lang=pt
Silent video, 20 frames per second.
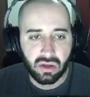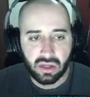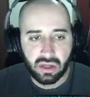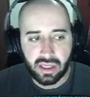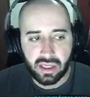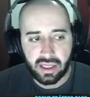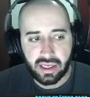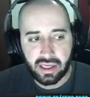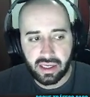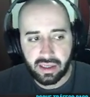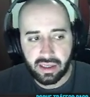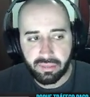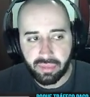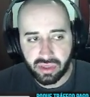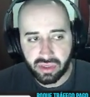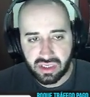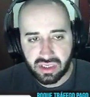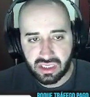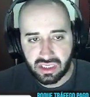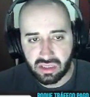É,
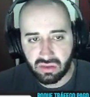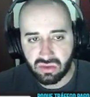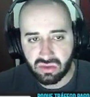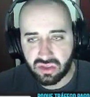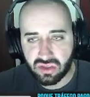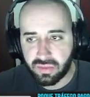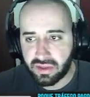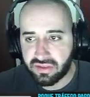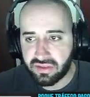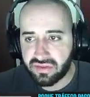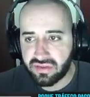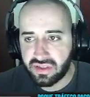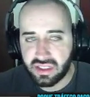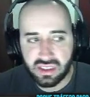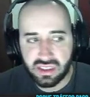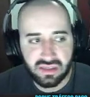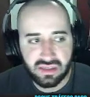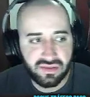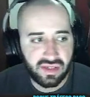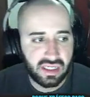pode ser que alguns
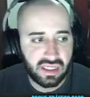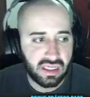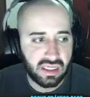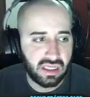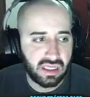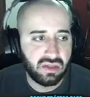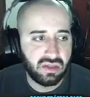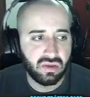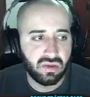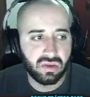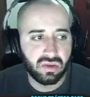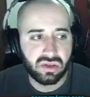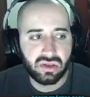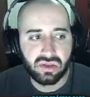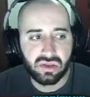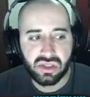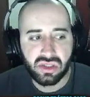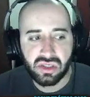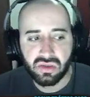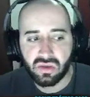perfis venha em outro
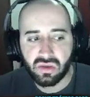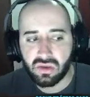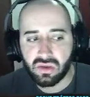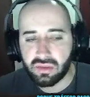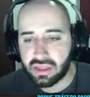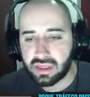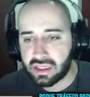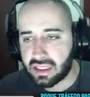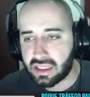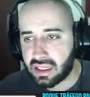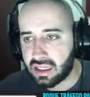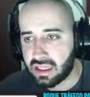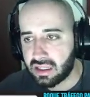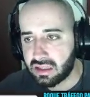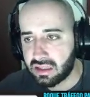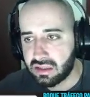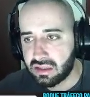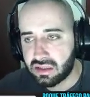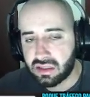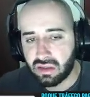idioma, tá?
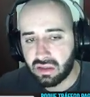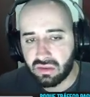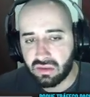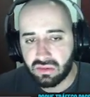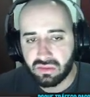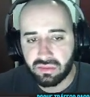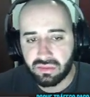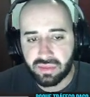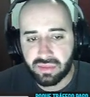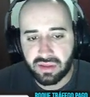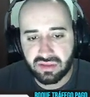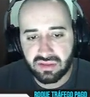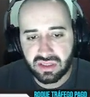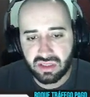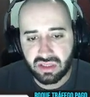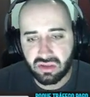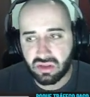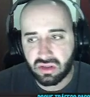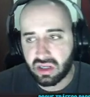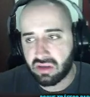Então, para você
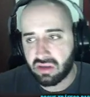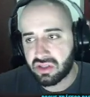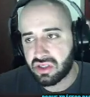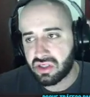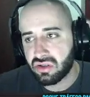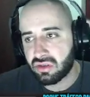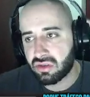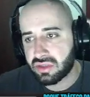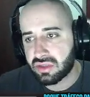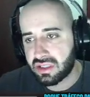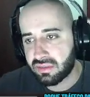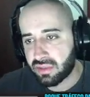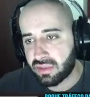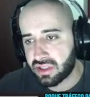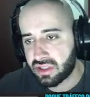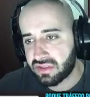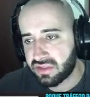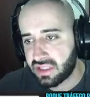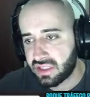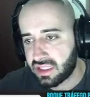trocar o idioma, você
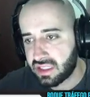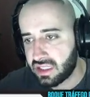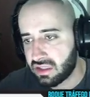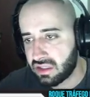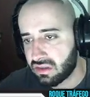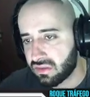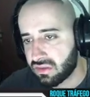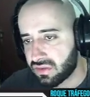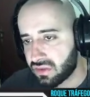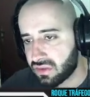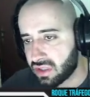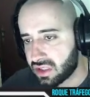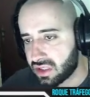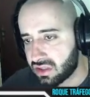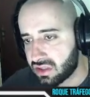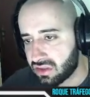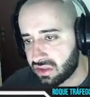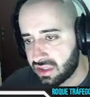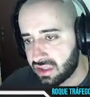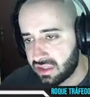pode vir aqui em
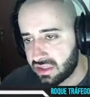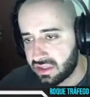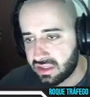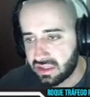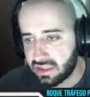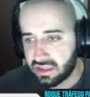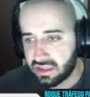configurações,